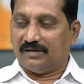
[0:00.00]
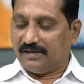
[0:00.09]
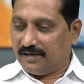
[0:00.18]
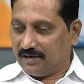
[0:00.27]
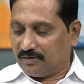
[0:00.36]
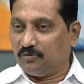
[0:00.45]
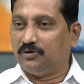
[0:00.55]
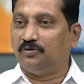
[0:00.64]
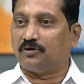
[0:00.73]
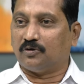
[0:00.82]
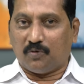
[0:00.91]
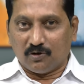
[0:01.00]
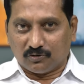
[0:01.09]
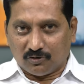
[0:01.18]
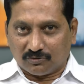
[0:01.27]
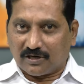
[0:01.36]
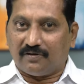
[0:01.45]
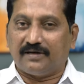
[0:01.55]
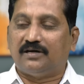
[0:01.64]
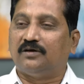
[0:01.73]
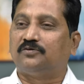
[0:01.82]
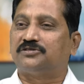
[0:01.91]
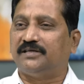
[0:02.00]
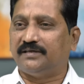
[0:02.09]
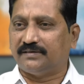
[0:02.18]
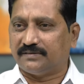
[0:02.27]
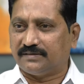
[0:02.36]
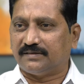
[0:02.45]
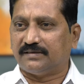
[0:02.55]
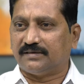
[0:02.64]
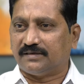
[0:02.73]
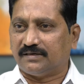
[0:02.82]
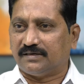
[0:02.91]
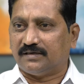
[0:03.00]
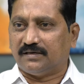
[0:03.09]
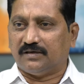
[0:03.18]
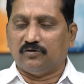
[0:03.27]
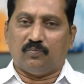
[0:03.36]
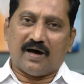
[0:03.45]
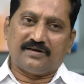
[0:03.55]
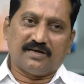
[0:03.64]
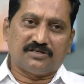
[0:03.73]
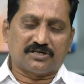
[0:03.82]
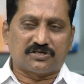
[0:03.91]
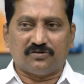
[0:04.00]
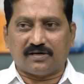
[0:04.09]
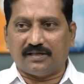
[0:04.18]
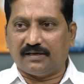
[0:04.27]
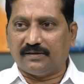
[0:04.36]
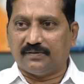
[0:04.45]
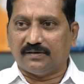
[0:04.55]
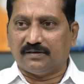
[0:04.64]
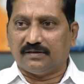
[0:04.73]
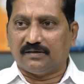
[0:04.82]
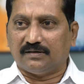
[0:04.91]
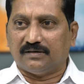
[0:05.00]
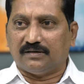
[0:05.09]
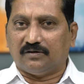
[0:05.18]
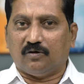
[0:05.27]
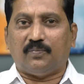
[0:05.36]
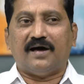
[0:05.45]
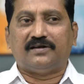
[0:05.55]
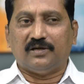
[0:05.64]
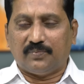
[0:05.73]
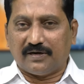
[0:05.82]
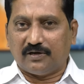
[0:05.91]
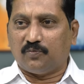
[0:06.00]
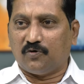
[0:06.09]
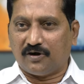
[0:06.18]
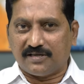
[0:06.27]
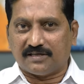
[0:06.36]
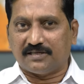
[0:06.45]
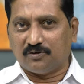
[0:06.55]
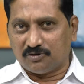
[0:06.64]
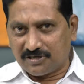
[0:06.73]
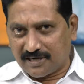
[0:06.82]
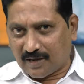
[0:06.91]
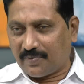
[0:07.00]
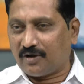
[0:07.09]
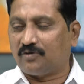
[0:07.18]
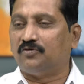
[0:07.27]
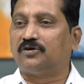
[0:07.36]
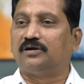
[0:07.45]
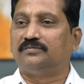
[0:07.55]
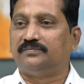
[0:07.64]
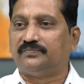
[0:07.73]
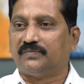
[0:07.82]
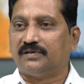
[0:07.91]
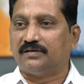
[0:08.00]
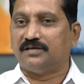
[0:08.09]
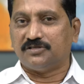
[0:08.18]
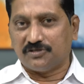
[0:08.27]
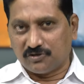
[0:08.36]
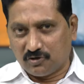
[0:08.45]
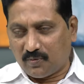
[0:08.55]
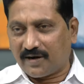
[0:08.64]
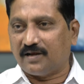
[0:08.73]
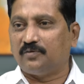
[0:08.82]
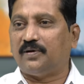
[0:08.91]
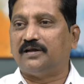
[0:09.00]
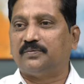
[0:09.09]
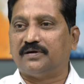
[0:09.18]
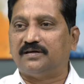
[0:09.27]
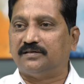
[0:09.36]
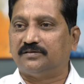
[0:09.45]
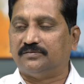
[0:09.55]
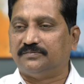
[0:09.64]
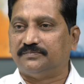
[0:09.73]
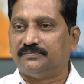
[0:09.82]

ఏ గుడ్డి గుర్రం పళ్ళుతూ అవుతున్నావా ఇంట్లో కూర్చుని నువ్వు పార్టీ అధ్యక్షుడు కదా పార్టీ పెట్టి పోటీ చేస్తే నీకు వచ్చిన డెబ్బై ఒక్క ఓట్లు సిగ్గుపడాలి నువ్వు పార్టీ పెట్టినందుకు